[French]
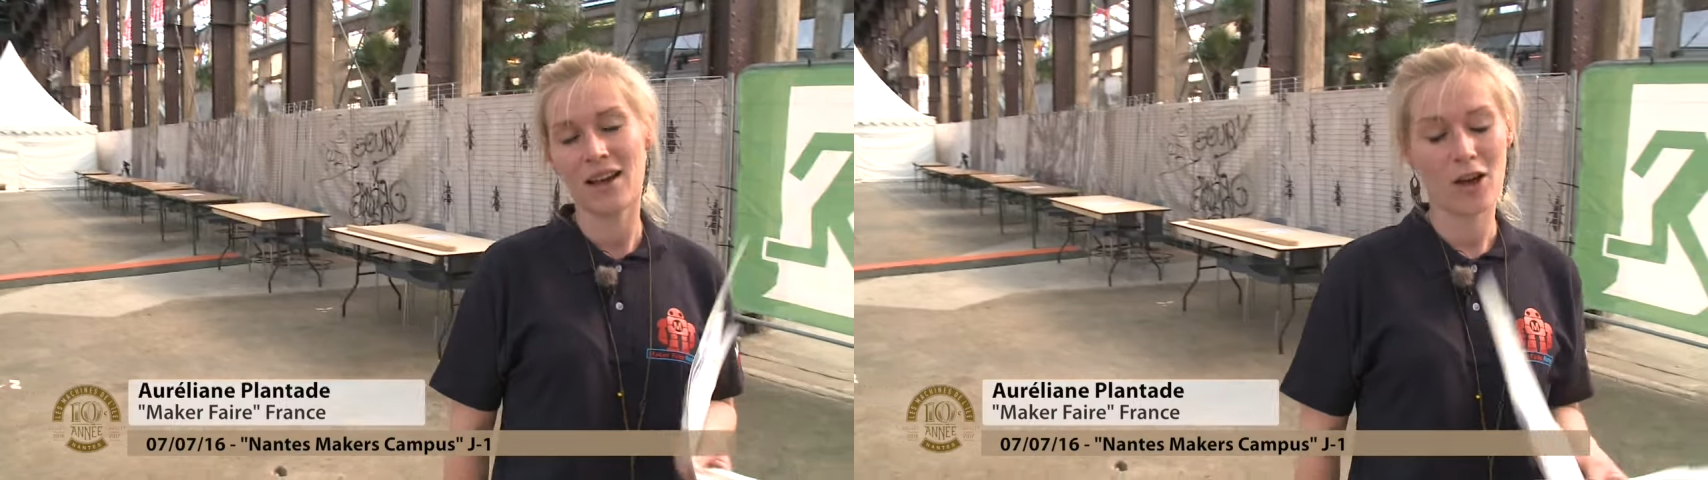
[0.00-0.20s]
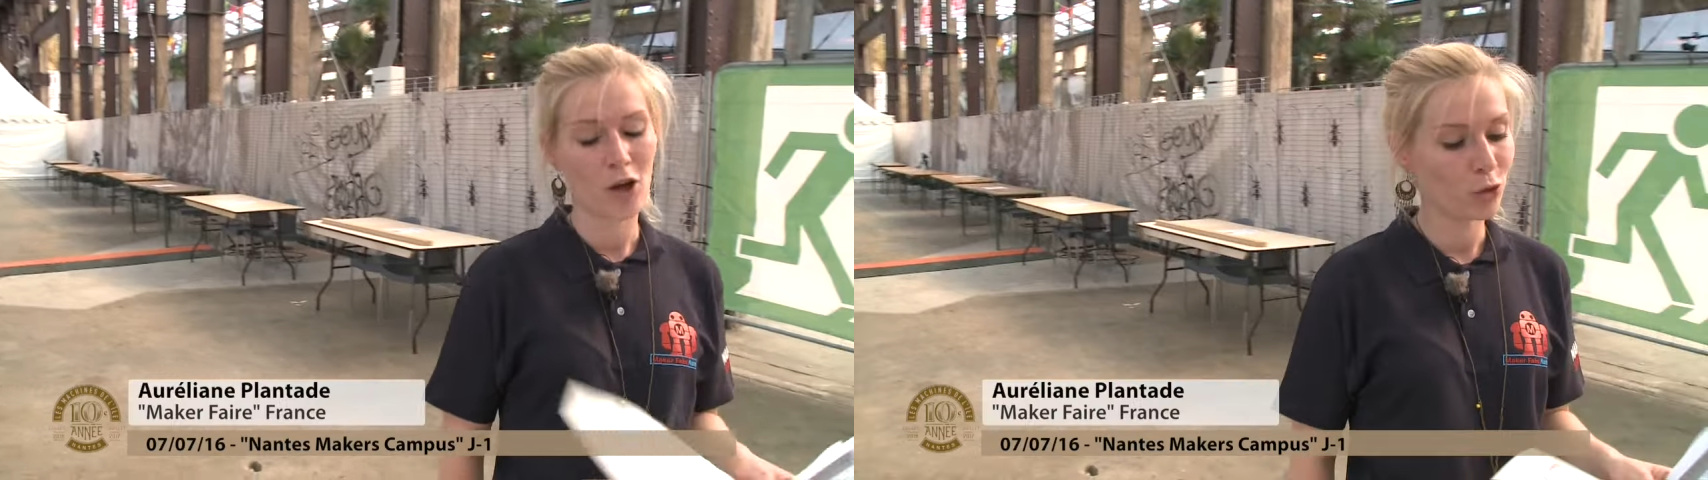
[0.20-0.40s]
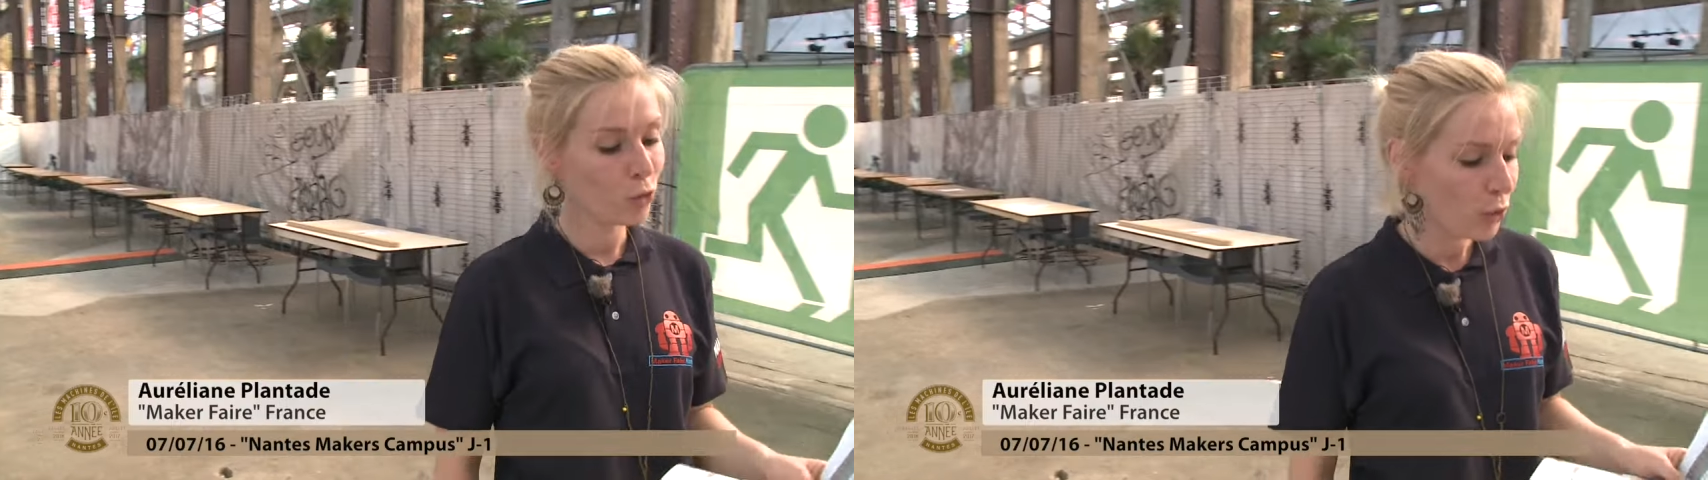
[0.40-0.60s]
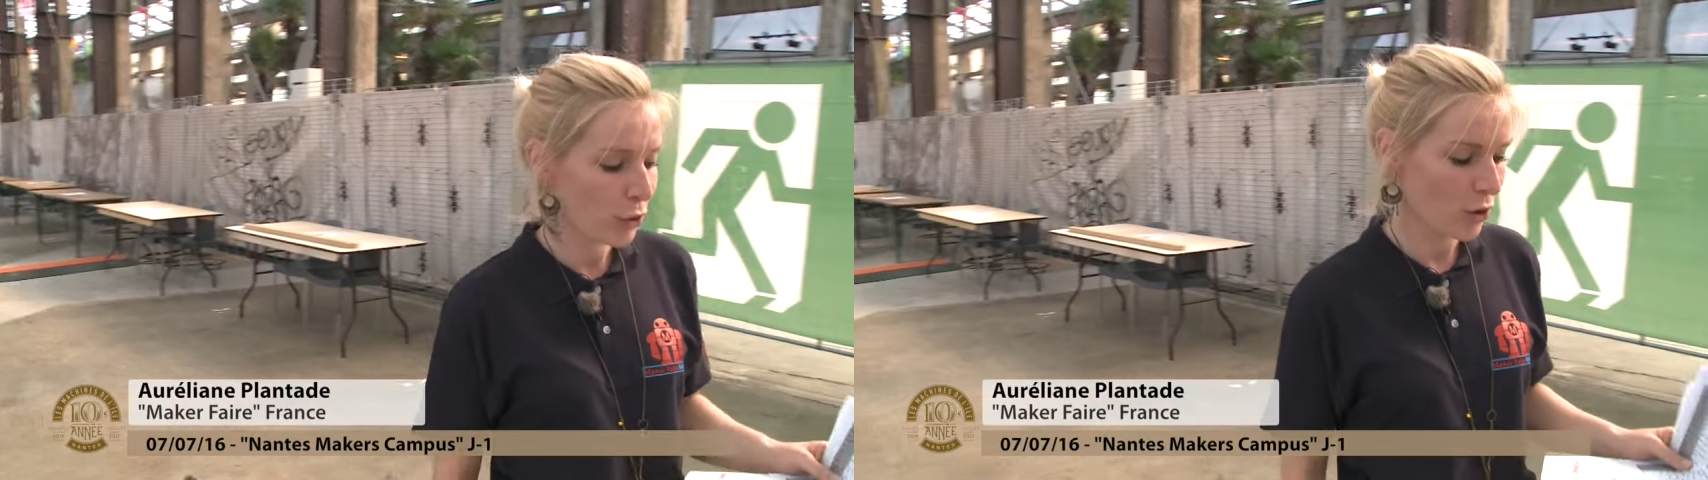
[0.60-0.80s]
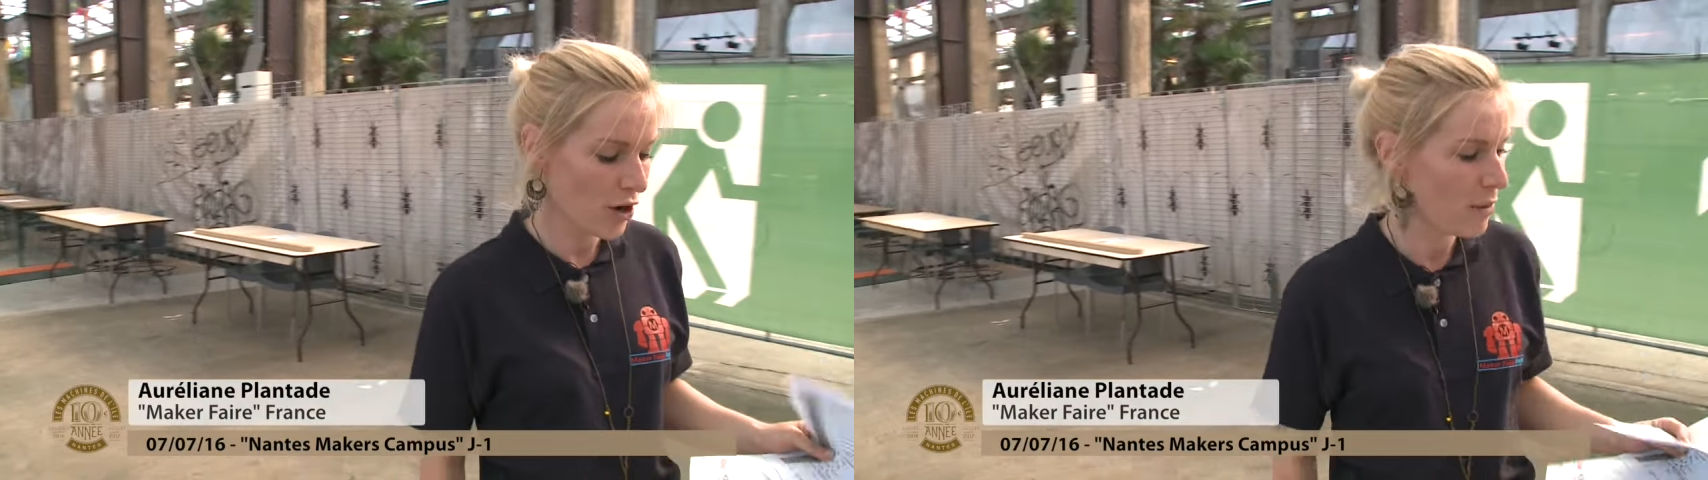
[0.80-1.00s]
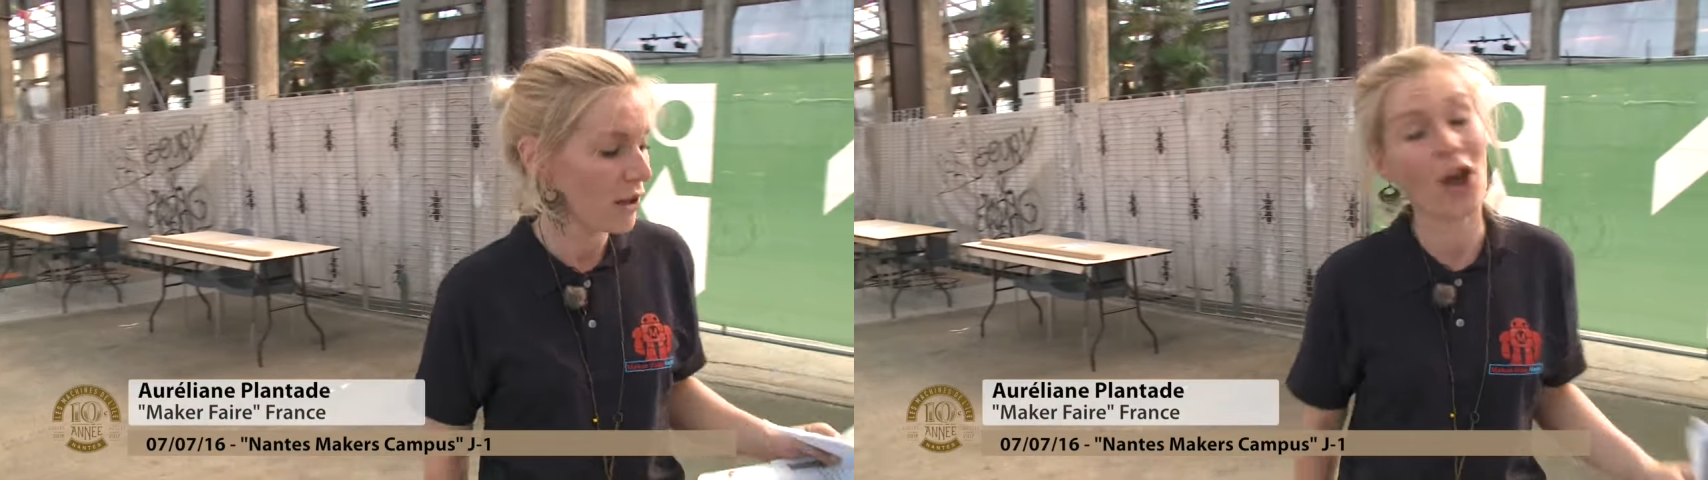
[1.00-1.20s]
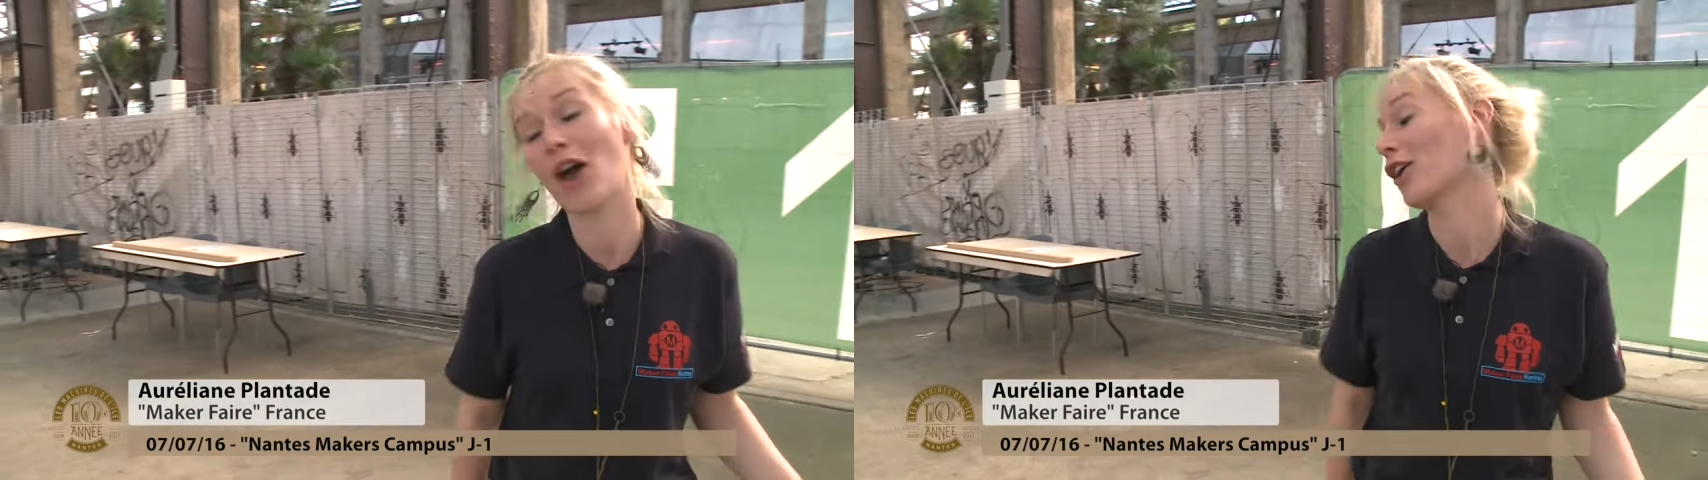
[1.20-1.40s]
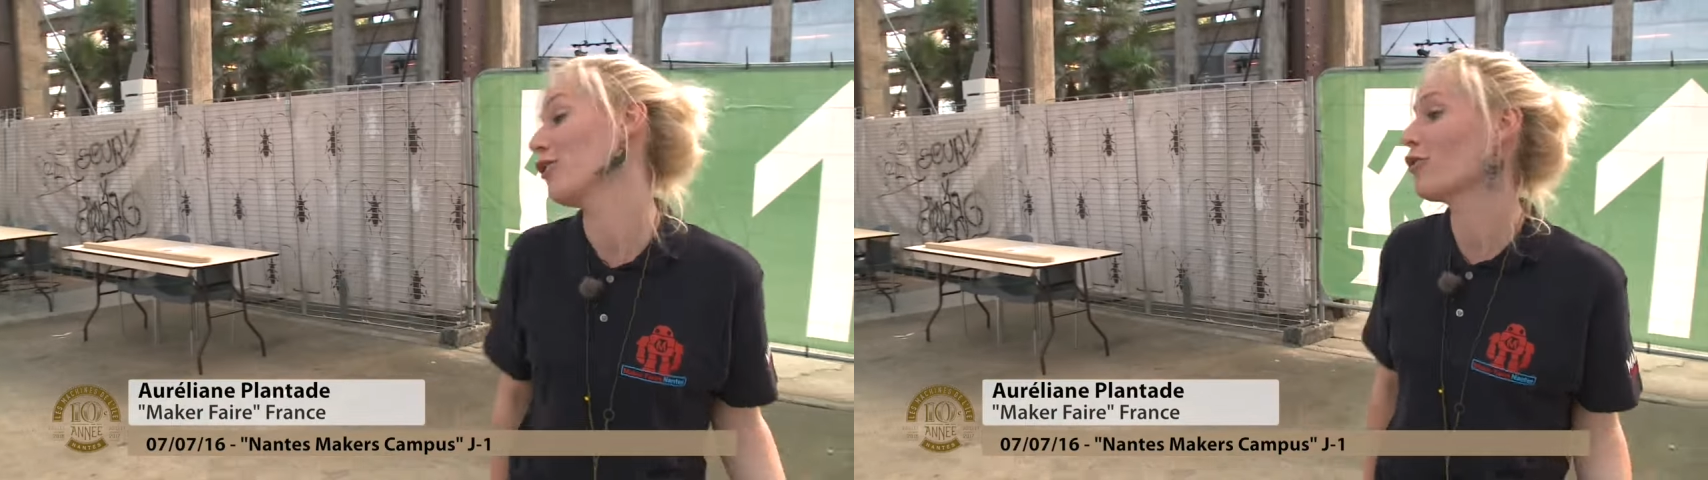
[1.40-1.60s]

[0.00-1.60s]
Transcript: euh, donc pour que quand les makers arrivent,